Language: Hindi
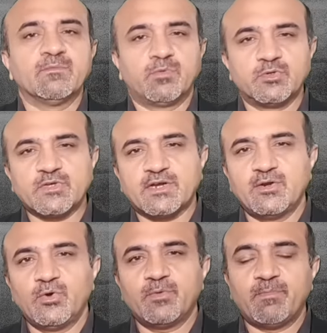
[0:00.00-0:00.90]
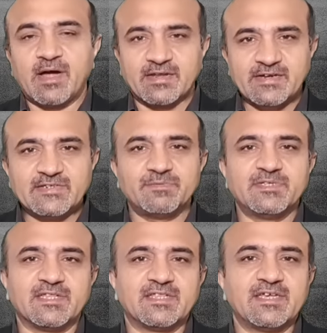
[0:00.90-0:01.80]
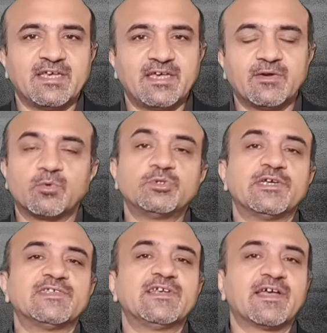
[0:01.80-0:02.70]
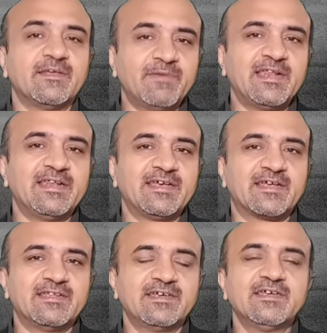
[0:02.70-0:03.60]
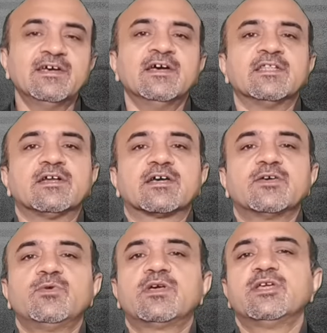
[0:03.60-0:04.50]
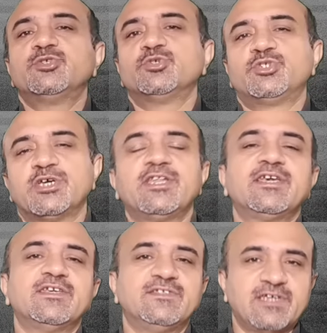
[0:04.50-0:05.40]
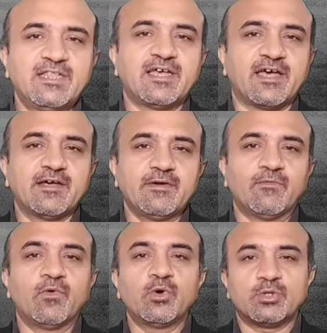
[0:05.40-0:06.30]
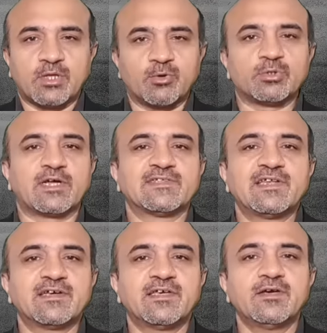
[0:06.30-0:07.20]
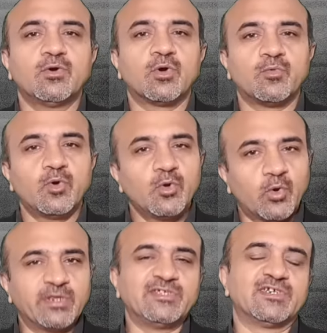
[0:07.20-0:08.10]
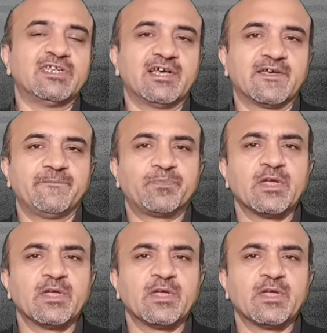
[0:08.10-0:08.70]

बहुत सारे लोग मार्केट्स में जाते हैं कुछ ऐसी क्रीमें लेने के लिए ताकि उनके जो चेहरे की जल्द है वो तरोताज़ा लगे और वो गोरी चिट्टी लगे